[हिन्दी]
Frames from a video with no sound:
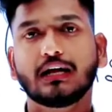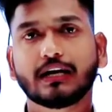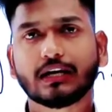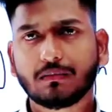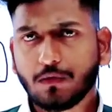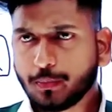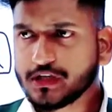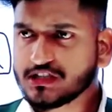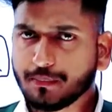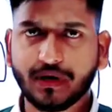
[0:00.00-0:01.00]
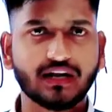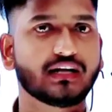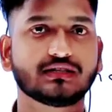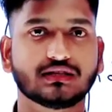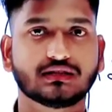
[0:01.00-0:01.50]
लेकिन वो पी पढ़
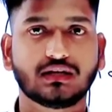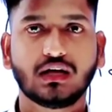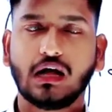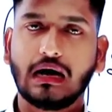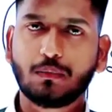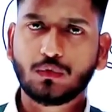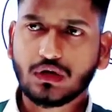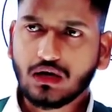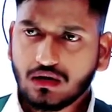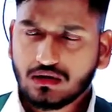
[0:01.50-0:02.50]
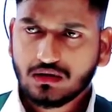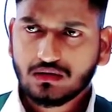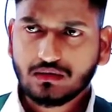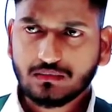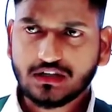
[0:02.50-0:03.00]
नहीं सकते अब उनका
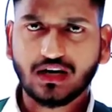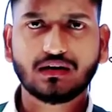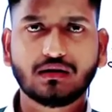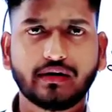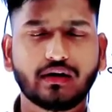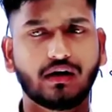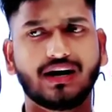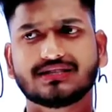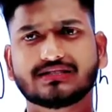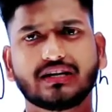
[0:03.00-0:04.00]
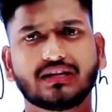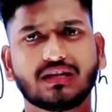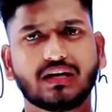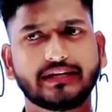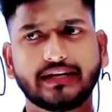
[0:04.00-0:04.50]
ध्यान आर्ट्स के
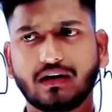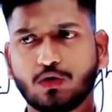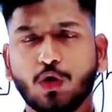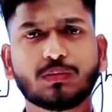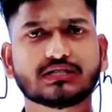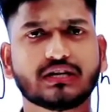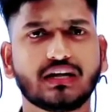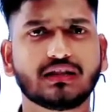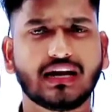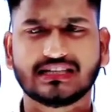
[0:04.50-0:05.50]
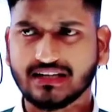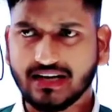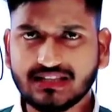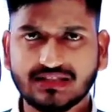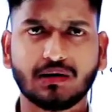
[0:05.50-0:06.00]
अंदर या कॉमर्स के अंदर ऐसे
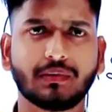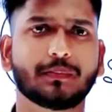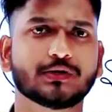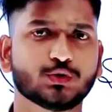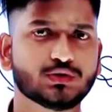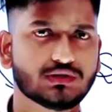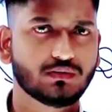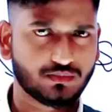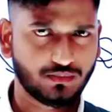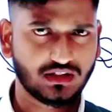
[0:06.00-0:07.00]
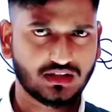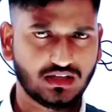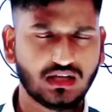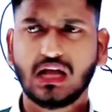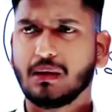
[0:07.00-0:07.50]
कई सारे मेरे पास स्टूडेंट मिलते
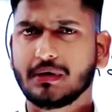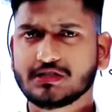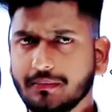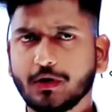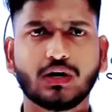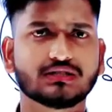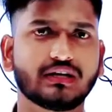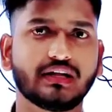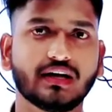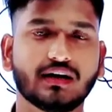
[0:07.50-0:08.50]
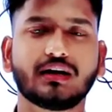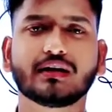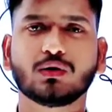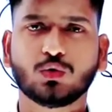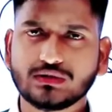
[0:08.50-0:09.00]
हैं मैं सभी को ऐसा नहीं कह रहा
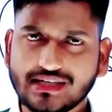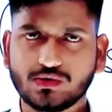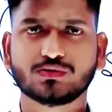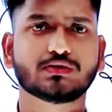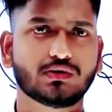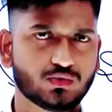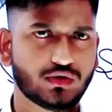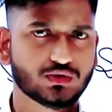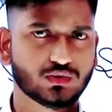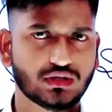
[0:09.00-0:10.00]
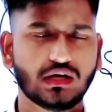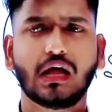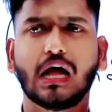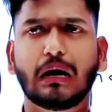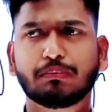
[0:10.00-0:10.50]
लेकिन कुछ ऐसे स्टूडेंट्स होते हैं
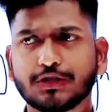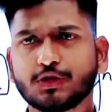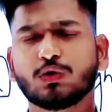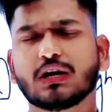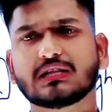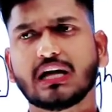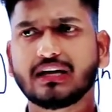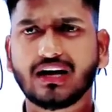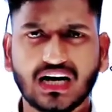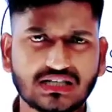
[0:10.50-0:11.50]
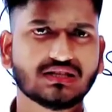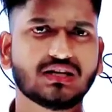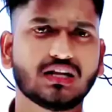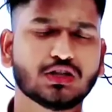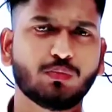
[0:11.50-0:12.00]
अब किसी को लगता है कि आर्ट्स
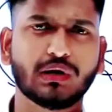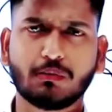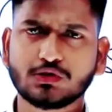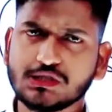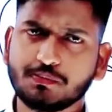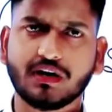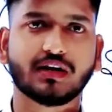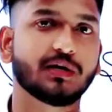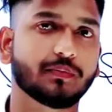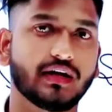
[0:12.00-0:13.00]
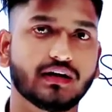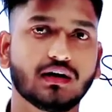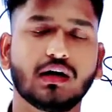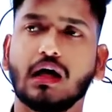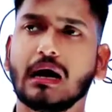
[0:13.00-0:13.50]
ले लेता हूँ बट वो चीज़ पढ़ नहीं
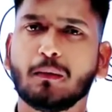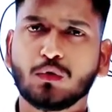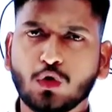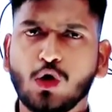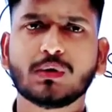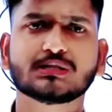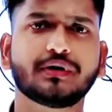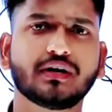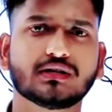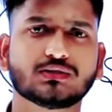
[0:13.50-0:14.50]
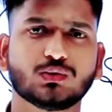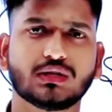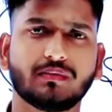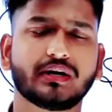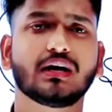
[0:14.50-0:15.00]
पाएंगे अब उनको कॉमर्स में इंटरेस्ट
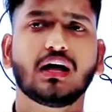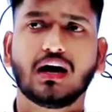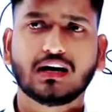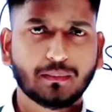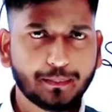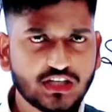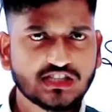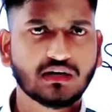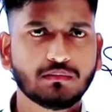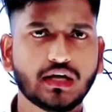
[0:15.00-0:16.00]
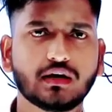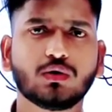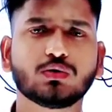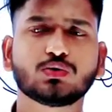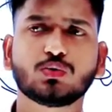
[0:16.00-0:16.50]
होता है भाई अगर आप पी ले रहे
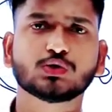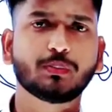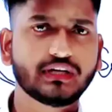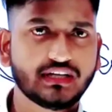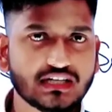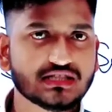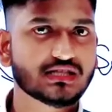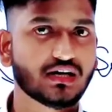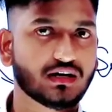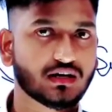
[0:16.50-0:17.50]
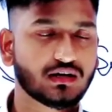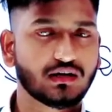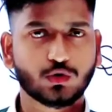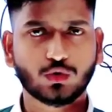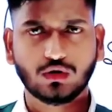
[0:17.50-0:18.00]
हो तो उसमें ये चीज़ ध्यान
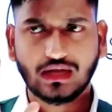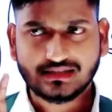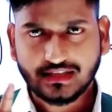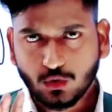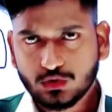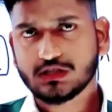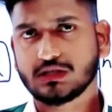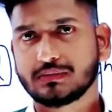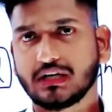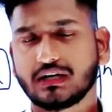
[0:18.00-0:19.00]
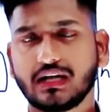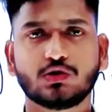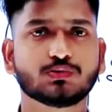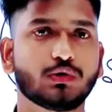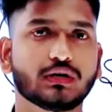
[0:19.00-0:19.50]
रखना क्योंकि ऐसे कुछ ही सब्जेक्ट हैं
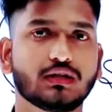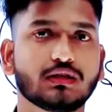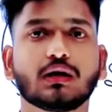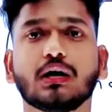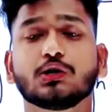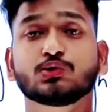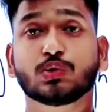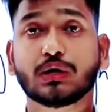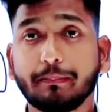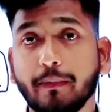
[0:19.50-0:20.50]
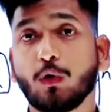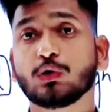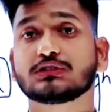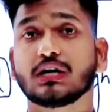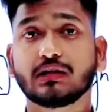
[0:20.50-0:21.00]
एन बोर्ड के अंदर जो कि
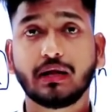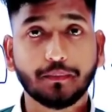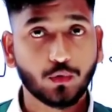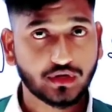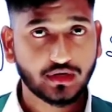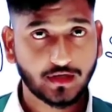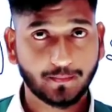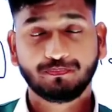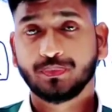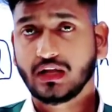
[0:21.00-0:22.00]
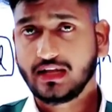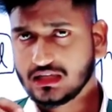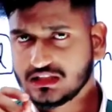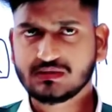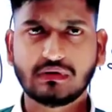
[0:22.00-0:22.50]
बहुत ज़्यादा इंपॉर्टेंट है
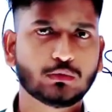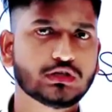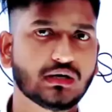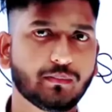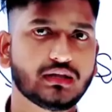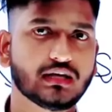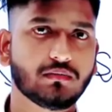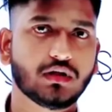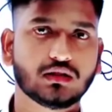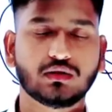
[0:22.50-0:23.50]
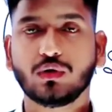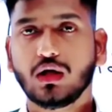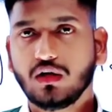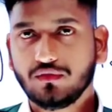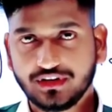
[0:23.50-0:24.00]
एक चीज़ मैं आपको एग्जाम्पल देकर बताता हूँ
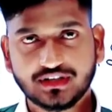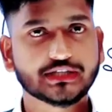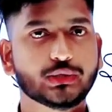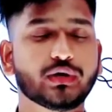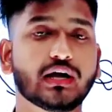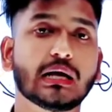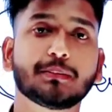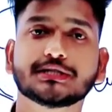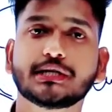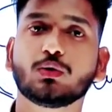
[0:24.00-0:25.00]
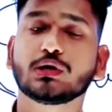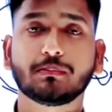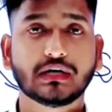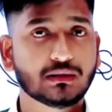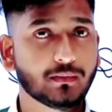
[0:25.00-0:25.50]
फिजिक्स हो गया केमिस्ट्री हो
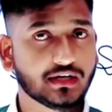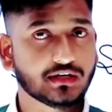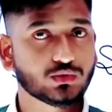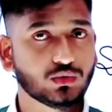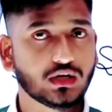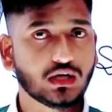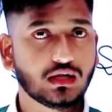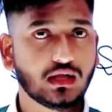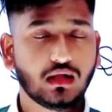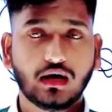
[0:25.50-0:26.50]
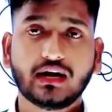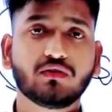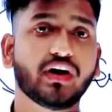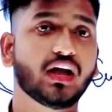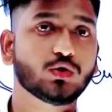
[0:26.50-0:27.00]
गया मैथमेटिक्स हो गया
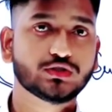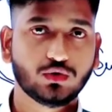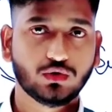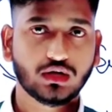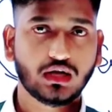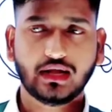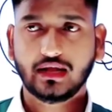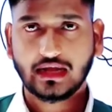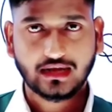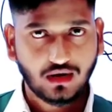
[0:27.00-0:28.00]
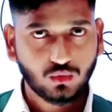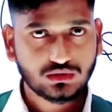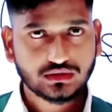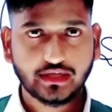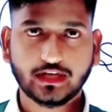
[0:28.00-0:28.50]
एंड बायोलॉजी हो गया
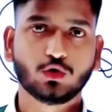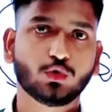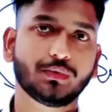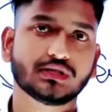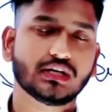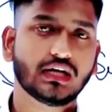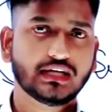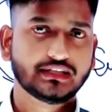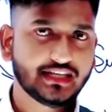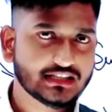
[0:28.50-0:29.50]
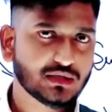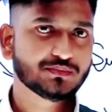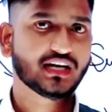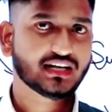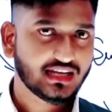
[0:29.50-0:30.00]
अकाउंट्स इकोनॉमिक्स ये
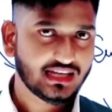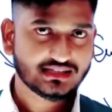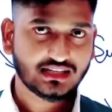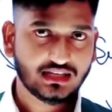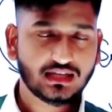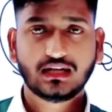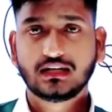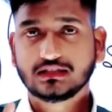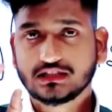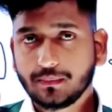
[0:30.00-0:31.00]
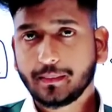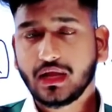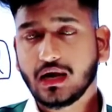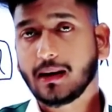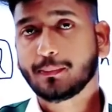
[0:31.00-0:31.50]
सब्जेक्ट ऐसे हैं
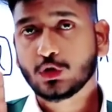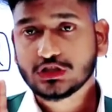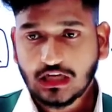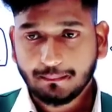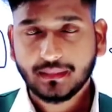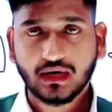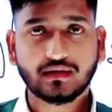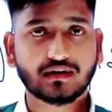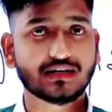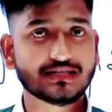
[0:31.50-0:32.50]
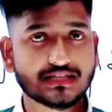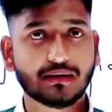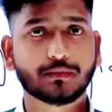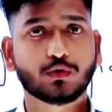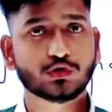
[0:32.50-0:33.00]
जिनमें आपको चैप्टर के
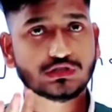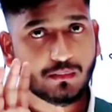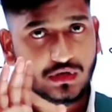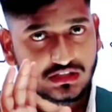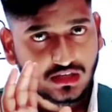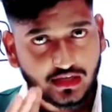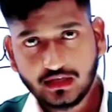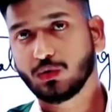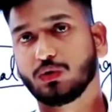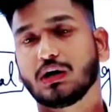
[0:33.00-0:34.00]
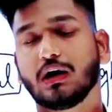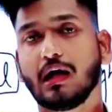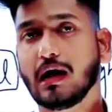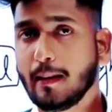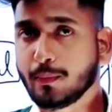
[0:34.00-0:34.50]
कंसेप्ट को समझना ही होगा
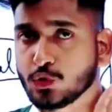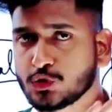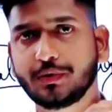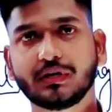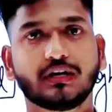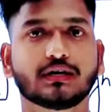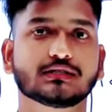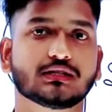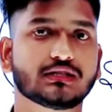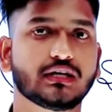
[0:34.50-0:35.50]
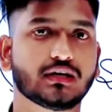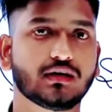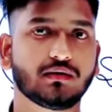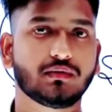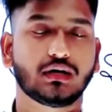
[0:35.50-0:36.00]
आप कुछ भी नहीं कर सकते इनके
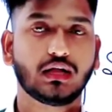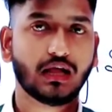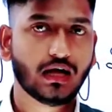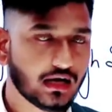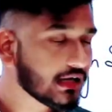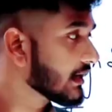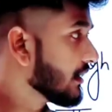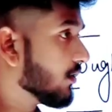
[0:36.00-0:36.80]
अलावा अगर